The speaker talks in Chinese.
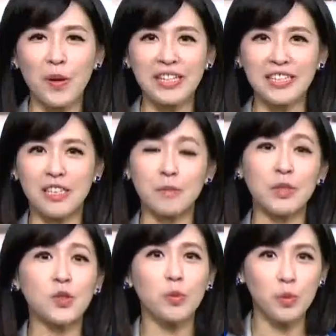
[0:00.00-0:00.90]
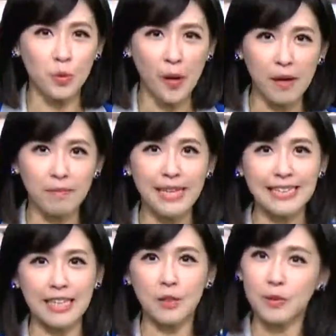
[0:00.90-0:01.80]
关心了民众目光，大
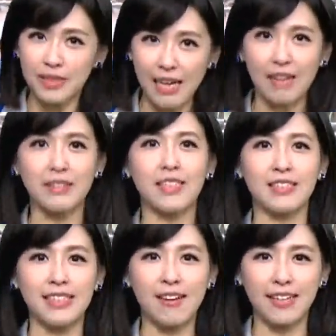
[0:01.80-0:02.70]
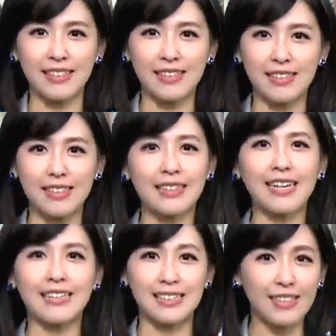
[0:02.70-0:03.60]
家都抢着要跟市
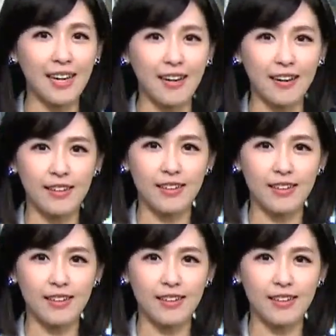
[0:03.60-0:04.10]
长合照。